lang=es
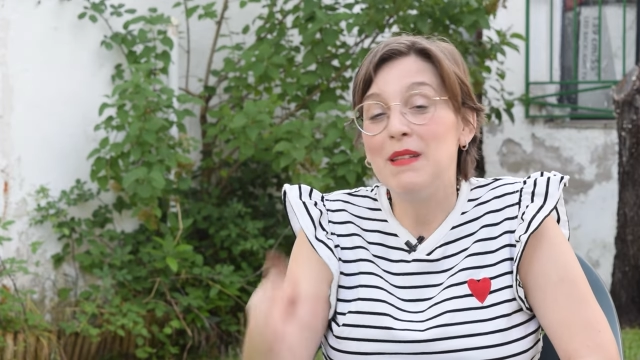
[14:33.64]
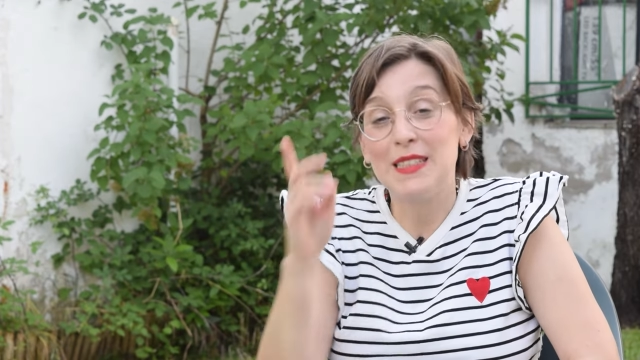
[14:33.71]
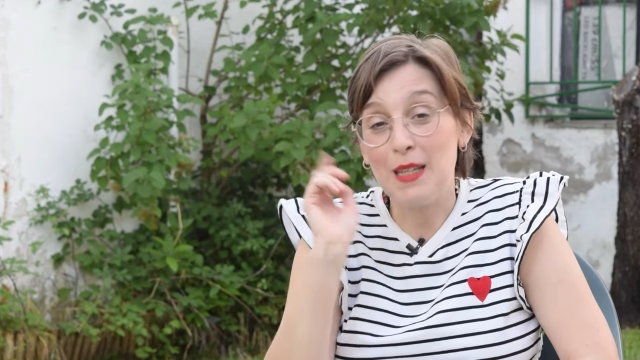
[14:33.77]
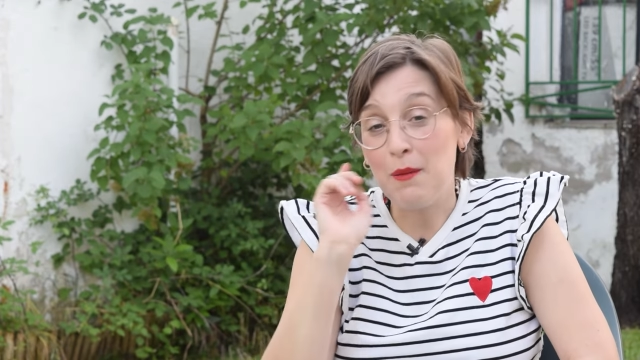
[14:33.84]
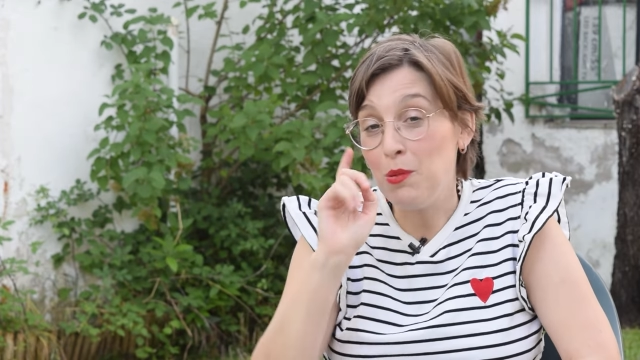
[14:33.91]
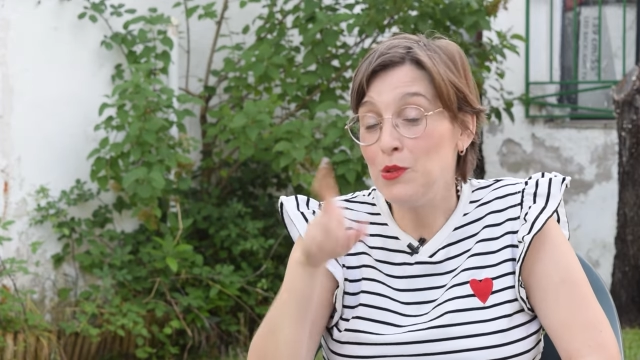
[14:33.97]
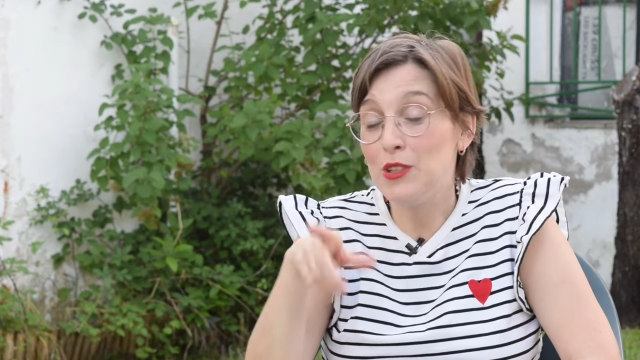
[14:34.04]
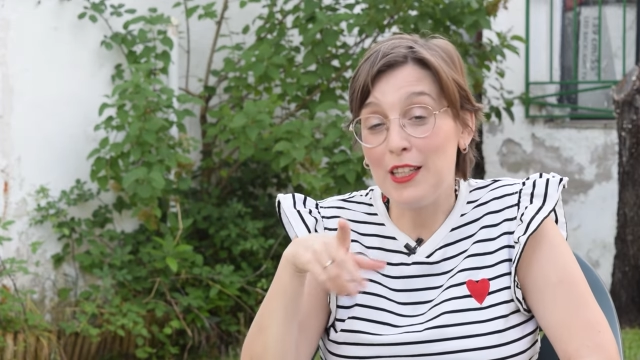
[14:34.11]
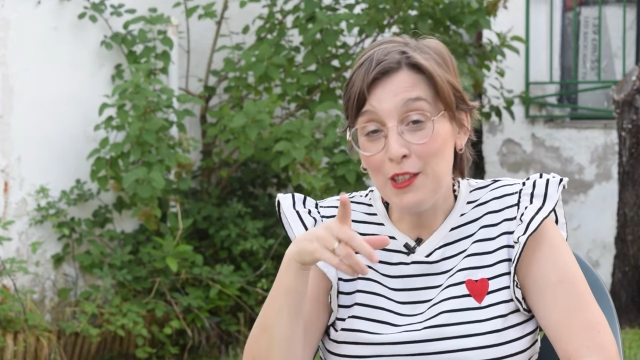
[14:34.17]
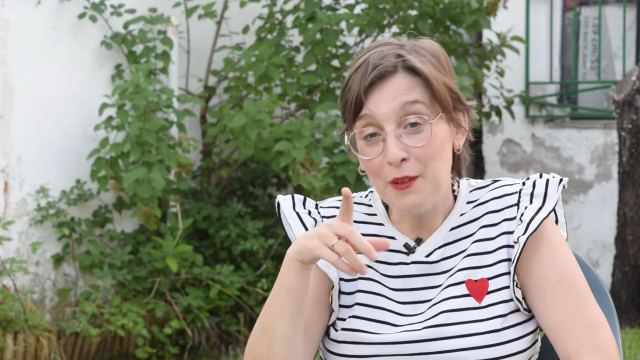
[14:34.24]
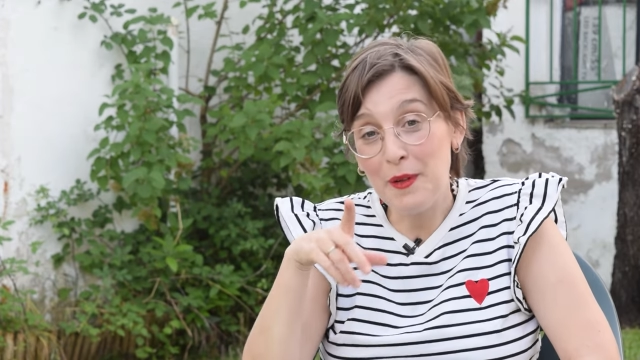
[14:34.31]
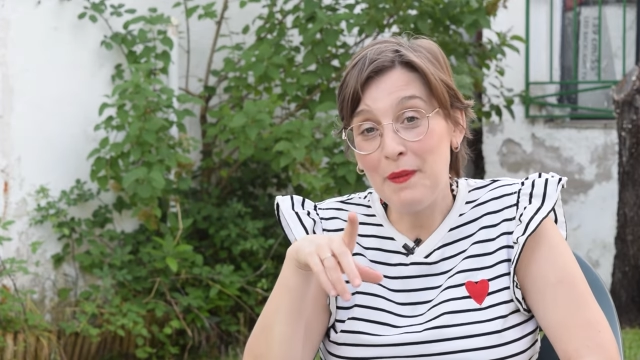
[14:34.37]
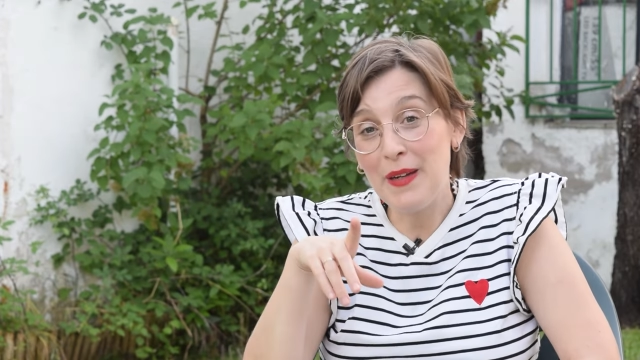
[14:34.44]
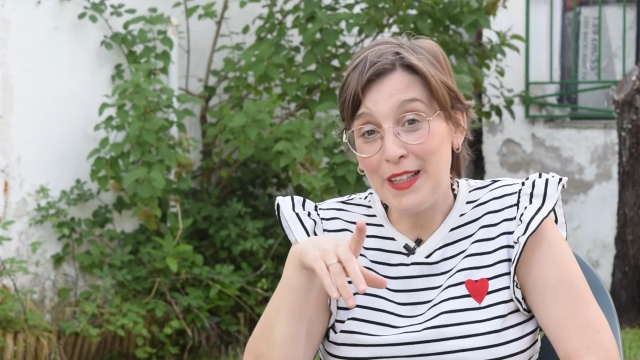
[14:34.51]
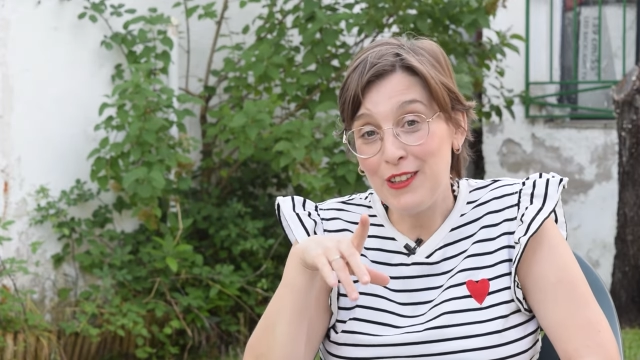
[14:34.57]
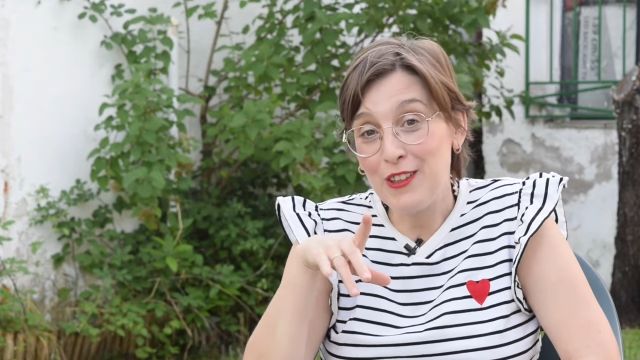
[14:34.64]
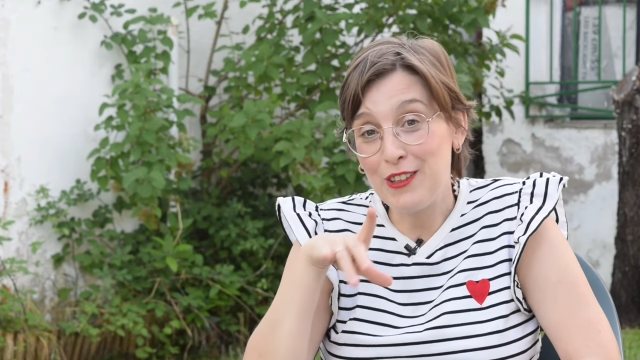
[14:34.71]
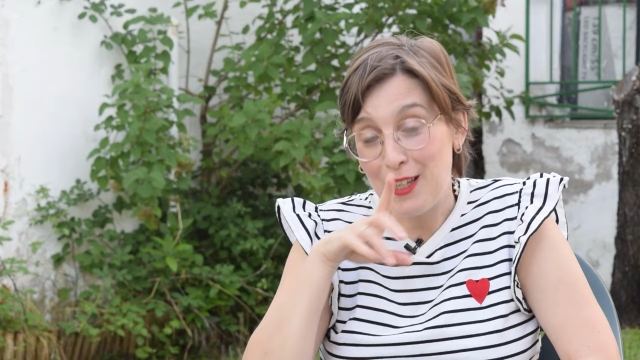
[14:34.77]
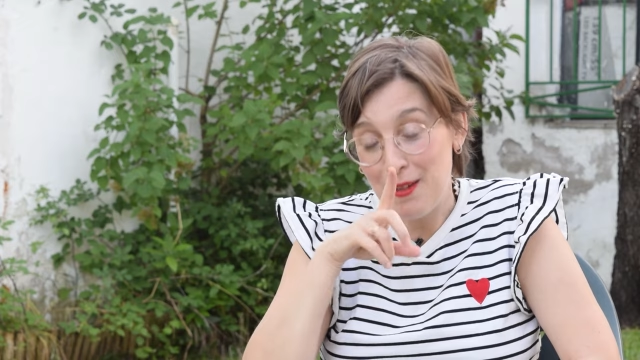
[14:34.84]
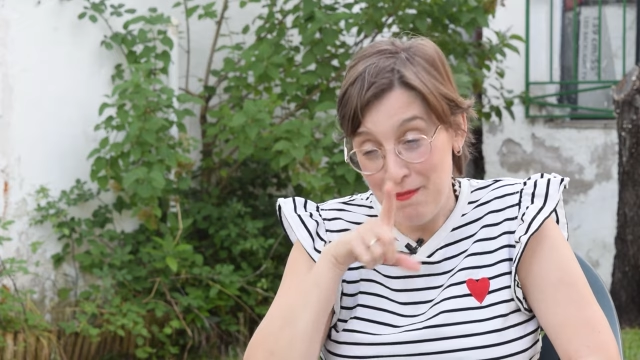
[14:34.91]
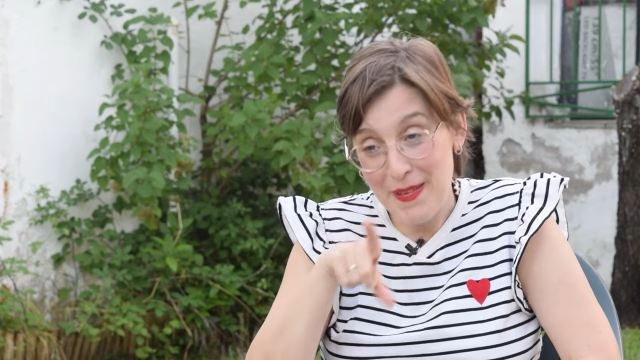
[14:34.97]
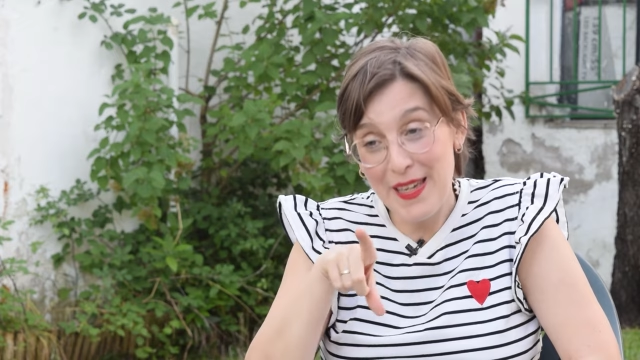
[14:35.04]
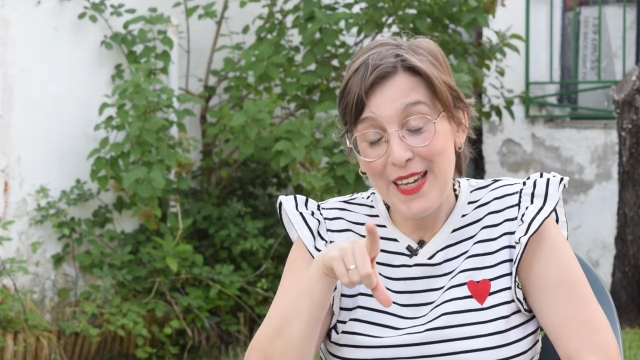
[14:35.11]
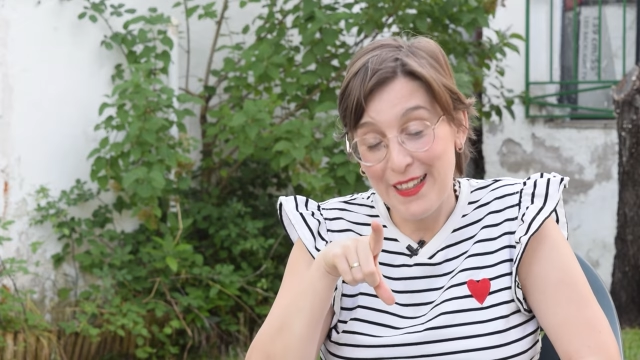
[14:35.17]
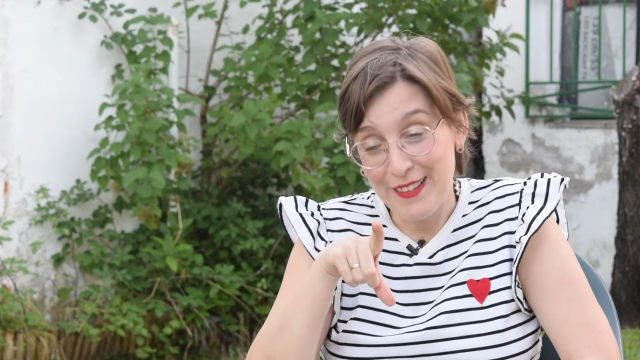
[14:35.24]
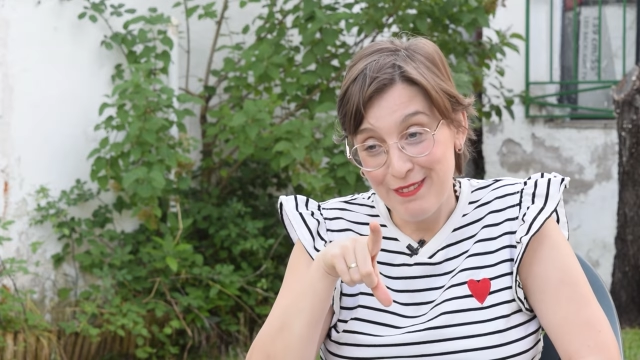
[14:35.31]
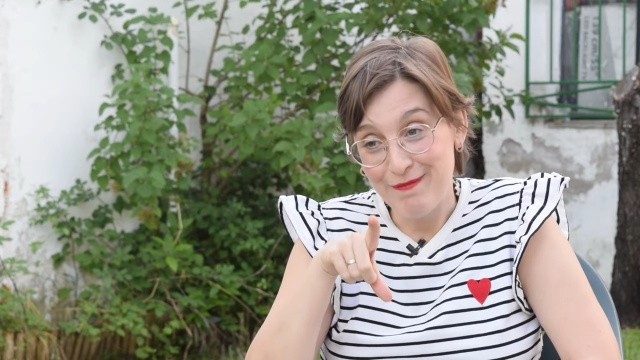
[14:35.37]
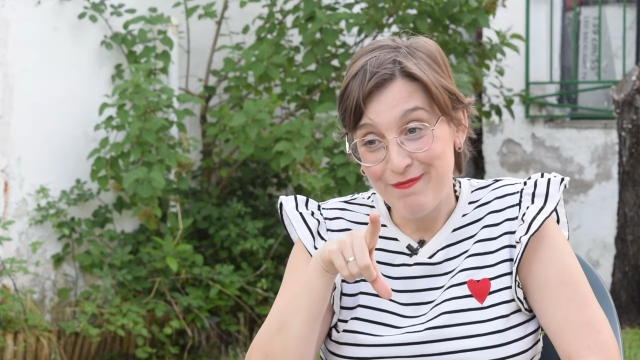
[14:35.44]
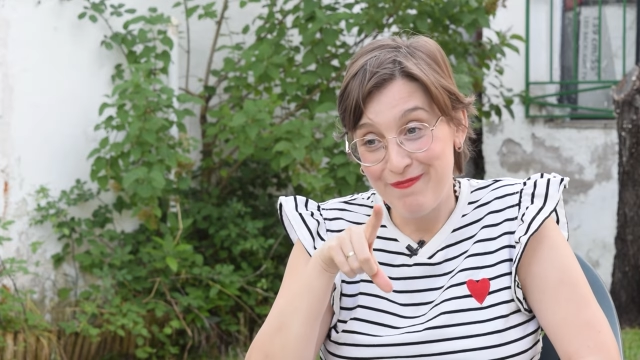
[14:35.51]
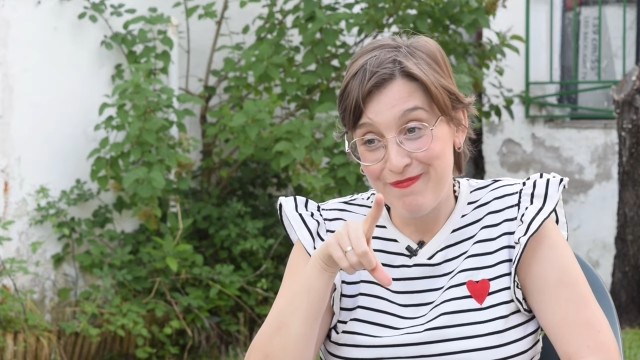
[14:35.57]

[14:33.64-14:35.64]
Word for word: está apuntando mi marido también